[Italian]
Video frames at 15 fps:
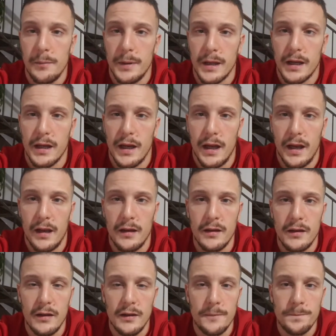
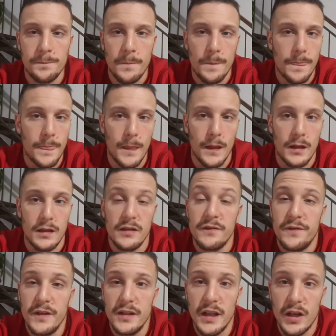perché in
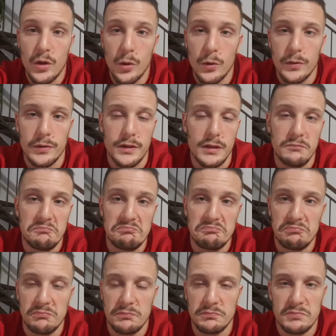fin dei conti,
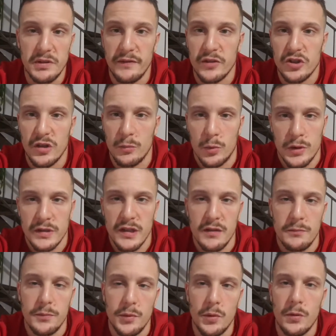se facciamo un
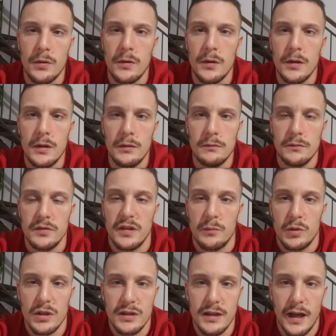esempio,
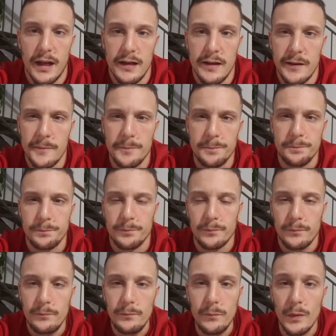siamo in Italia,
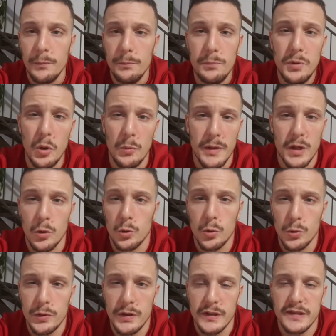più o meno
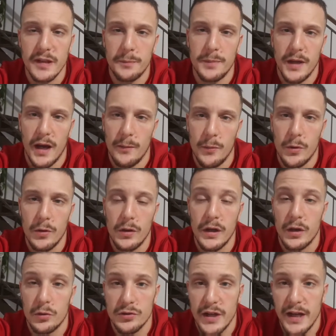tutti sappiamo
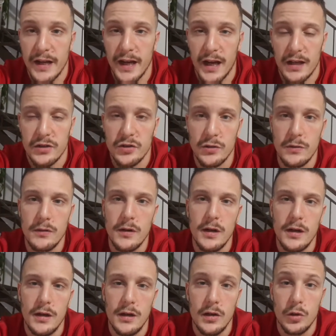che cos'è il calcio,
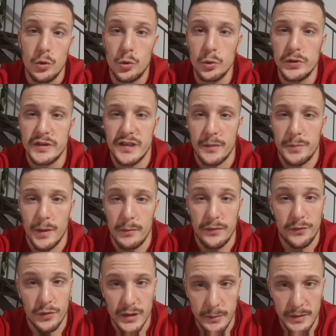tutti sappiamo i
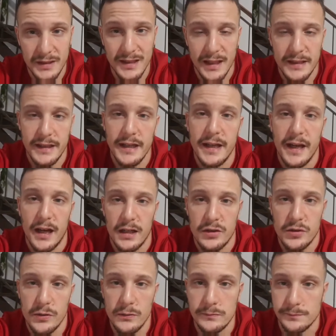fondamentali del
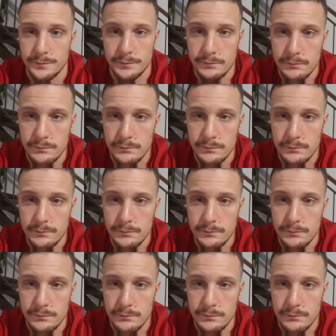calcio,